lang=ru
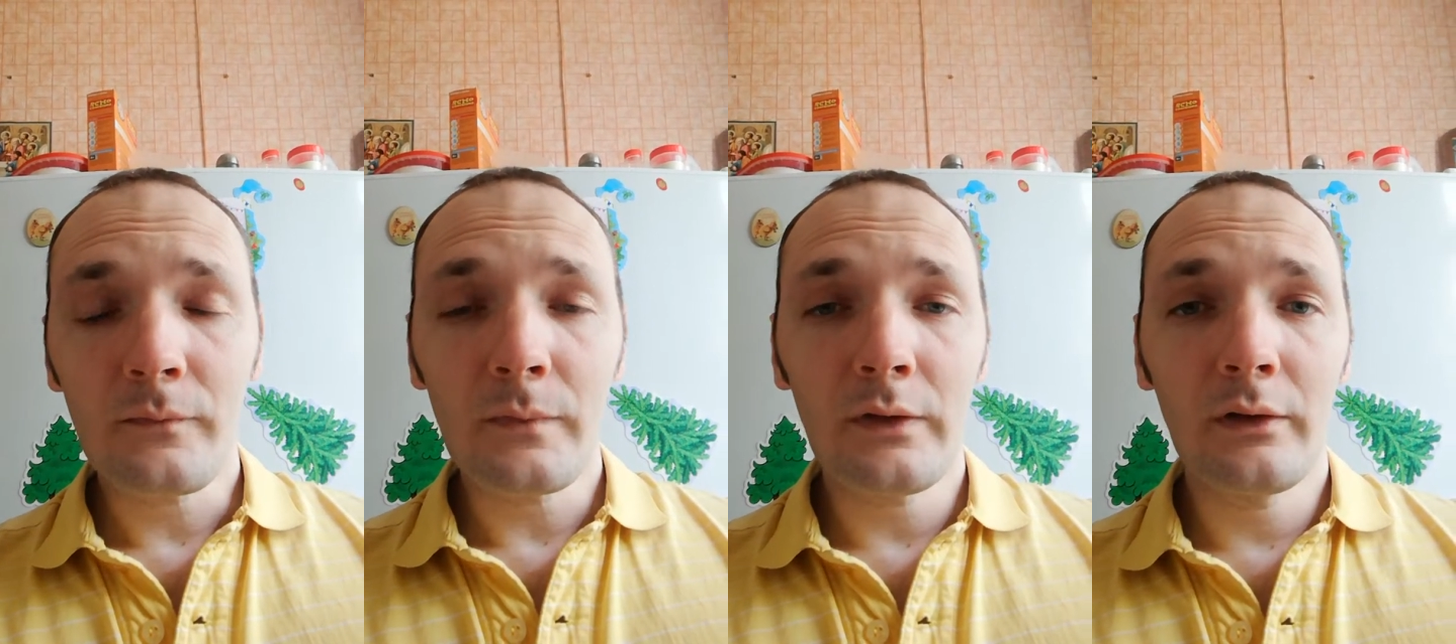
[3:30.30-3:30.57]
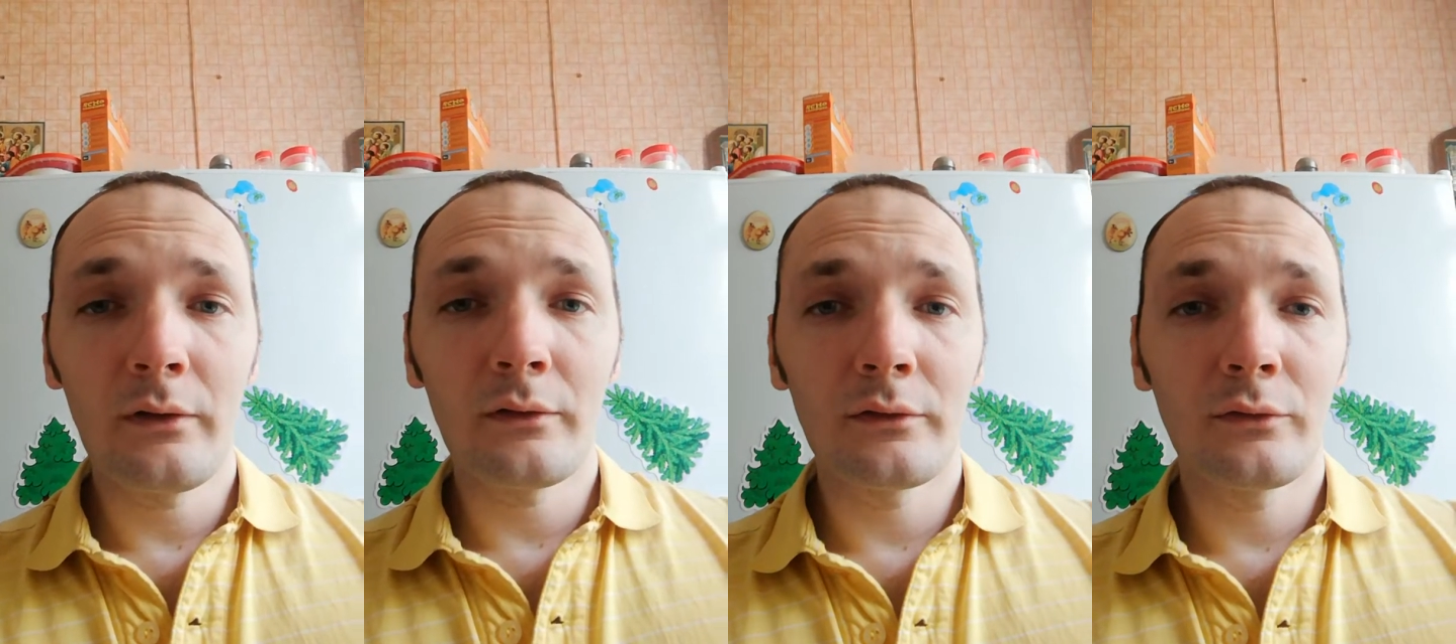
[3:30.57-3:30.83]

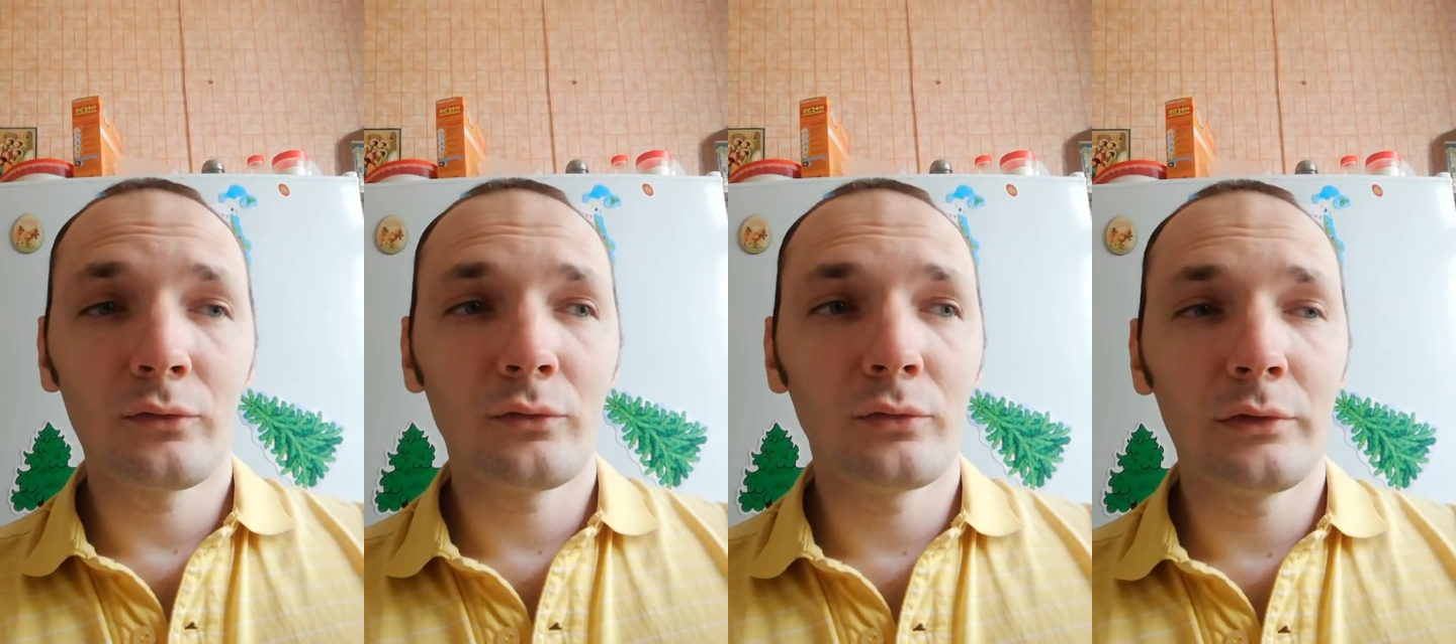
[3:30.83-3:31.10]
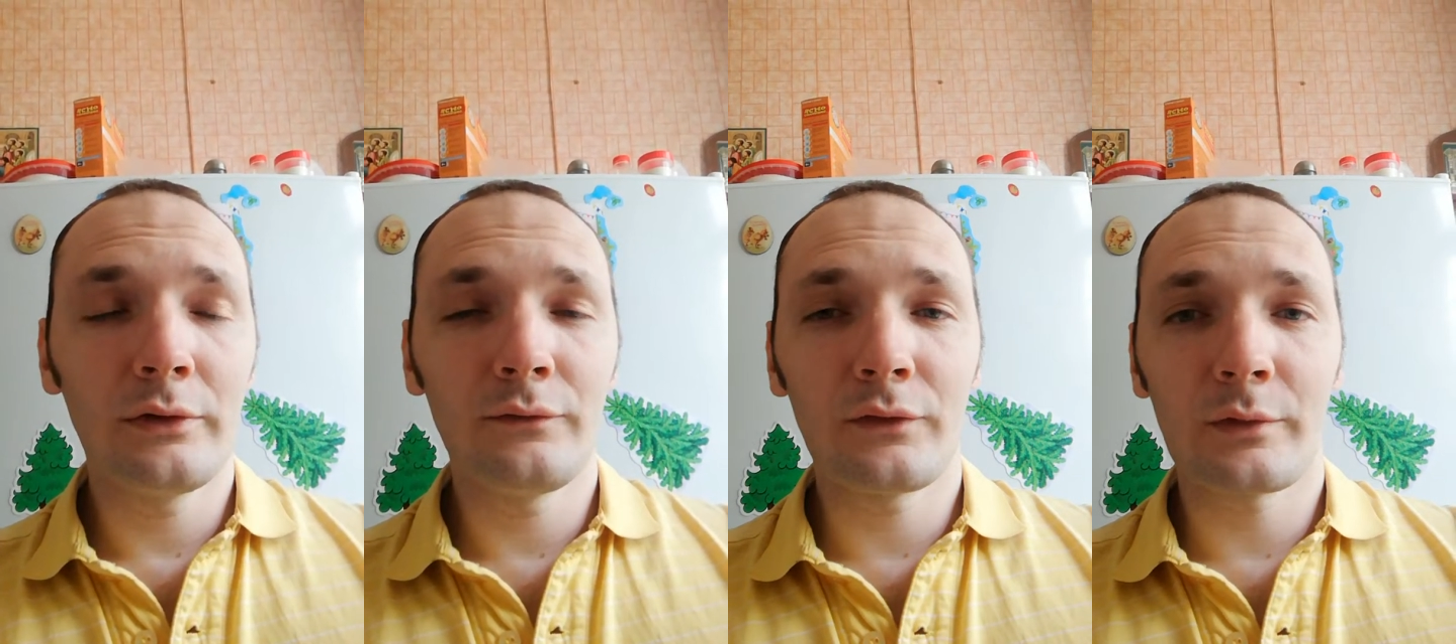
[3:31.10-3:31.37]
Э, у
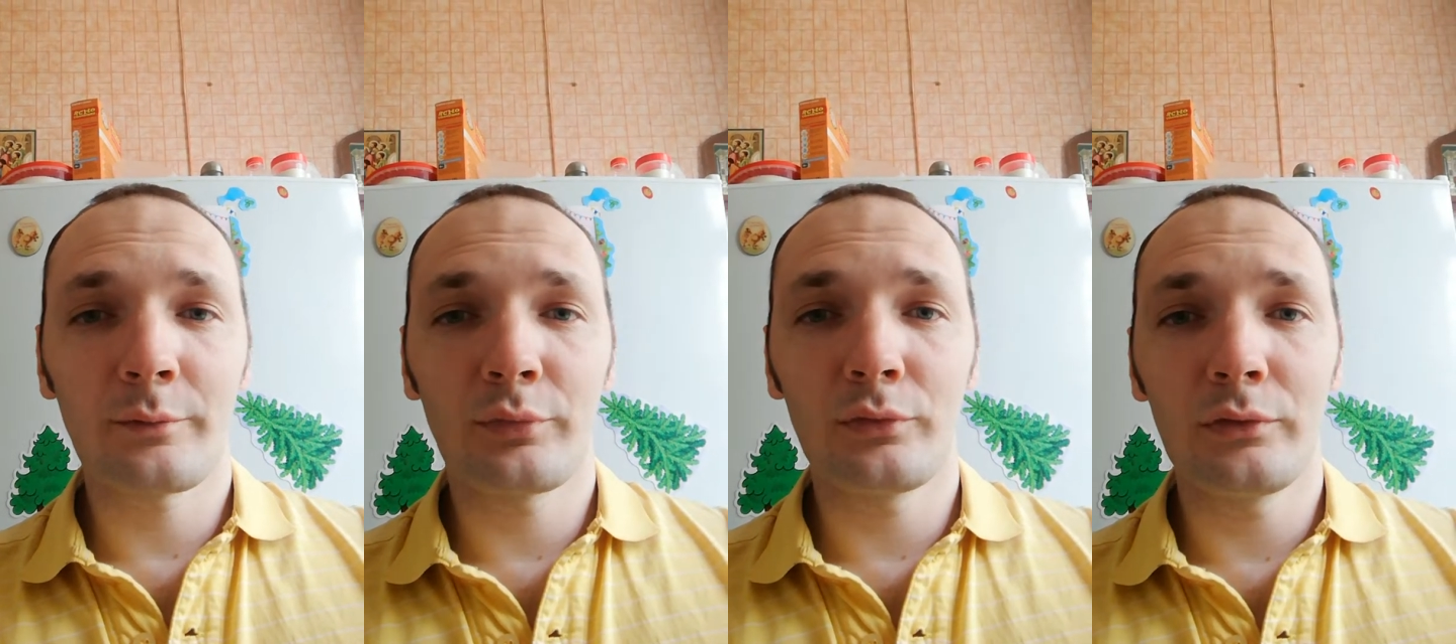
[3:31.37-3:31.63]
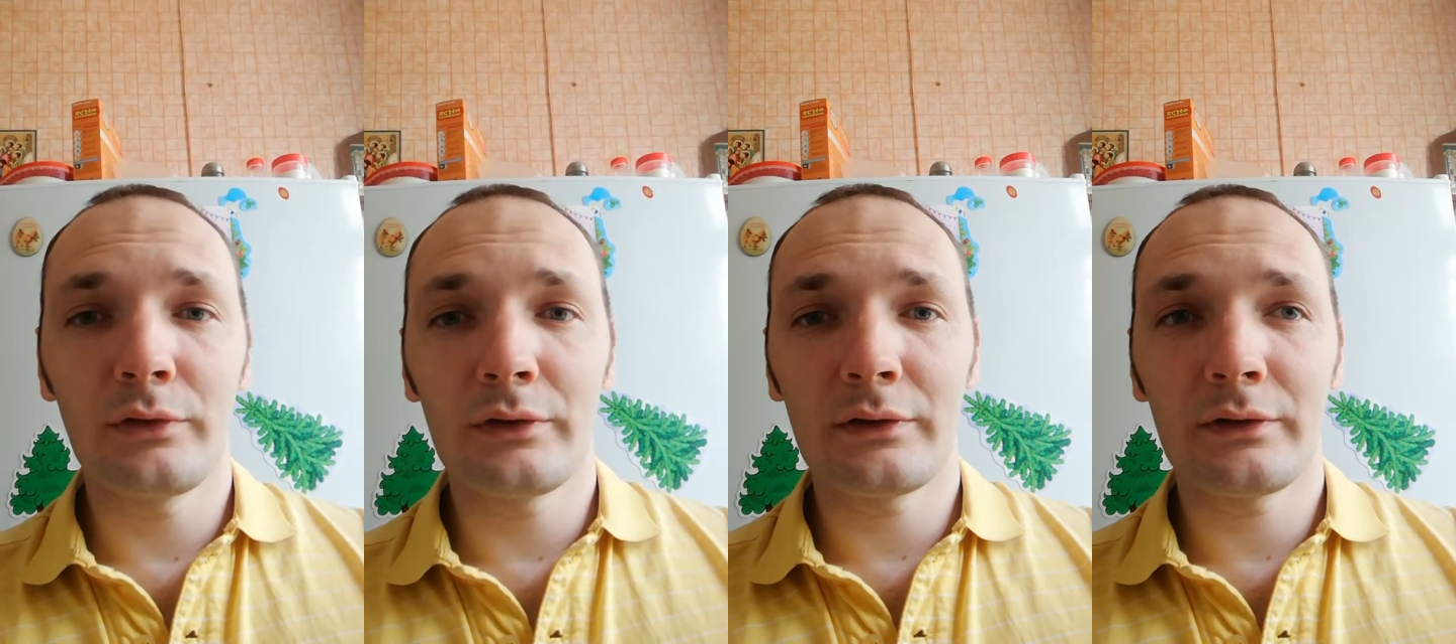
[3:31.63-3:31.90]

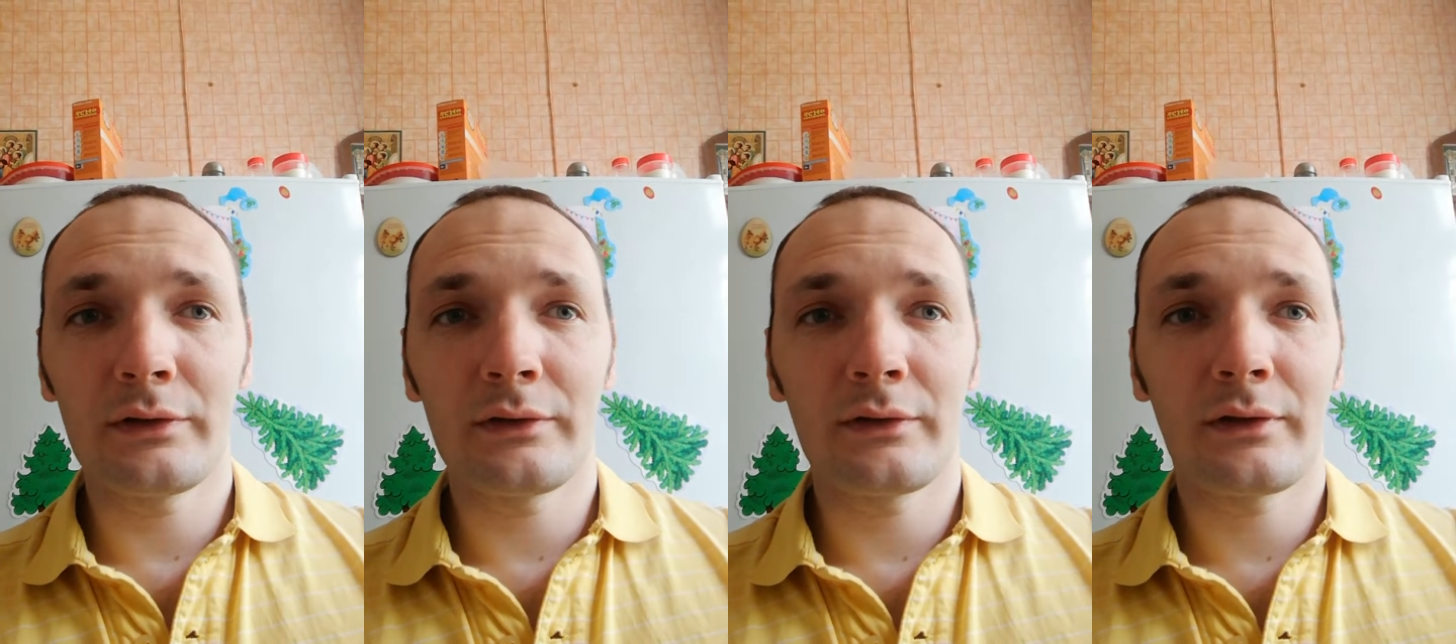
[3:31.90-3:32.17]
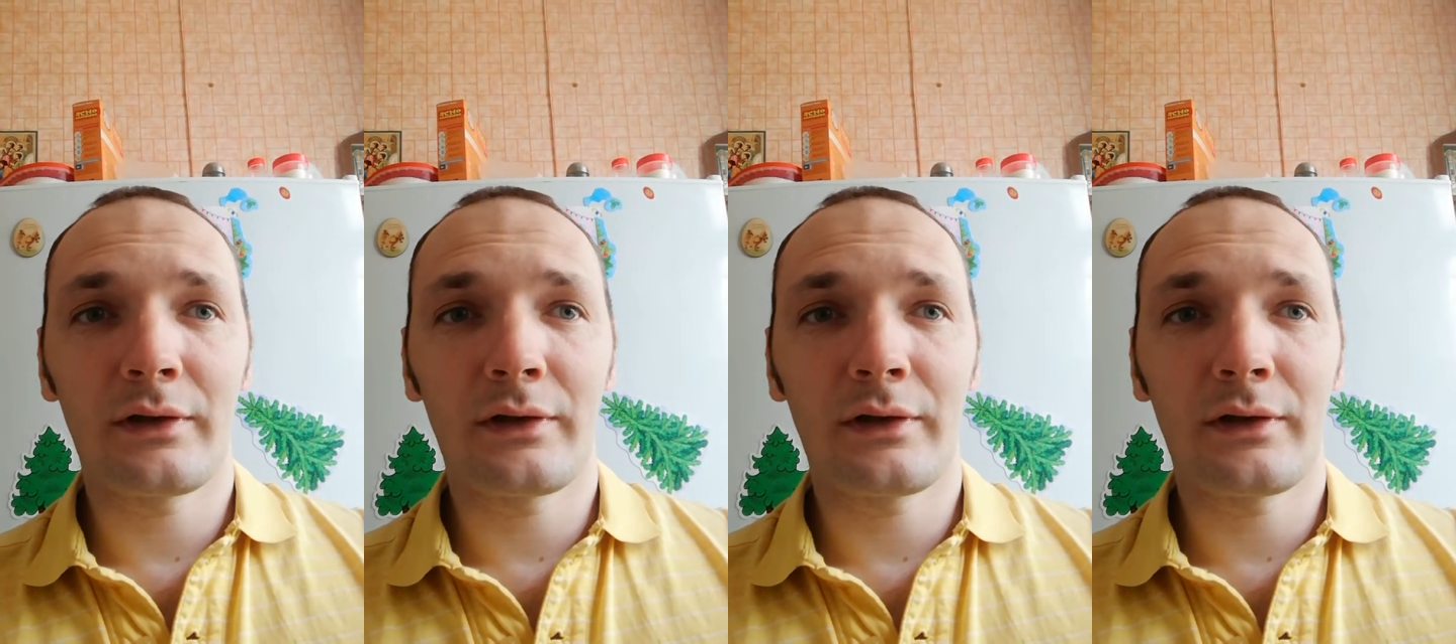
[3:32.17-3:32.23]
Ливерпуля